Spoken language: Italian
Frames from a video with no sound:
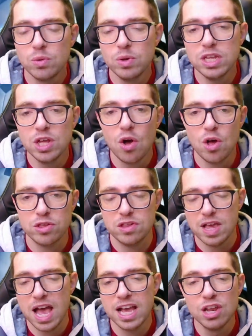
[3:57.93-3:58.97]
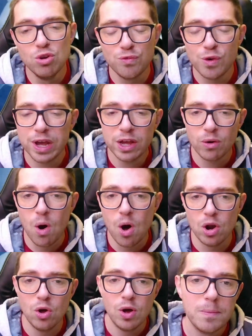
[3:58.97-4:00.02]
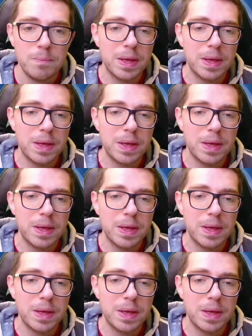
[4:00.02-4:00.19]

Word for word: quindi Gosens, anche lui fuori ruolo,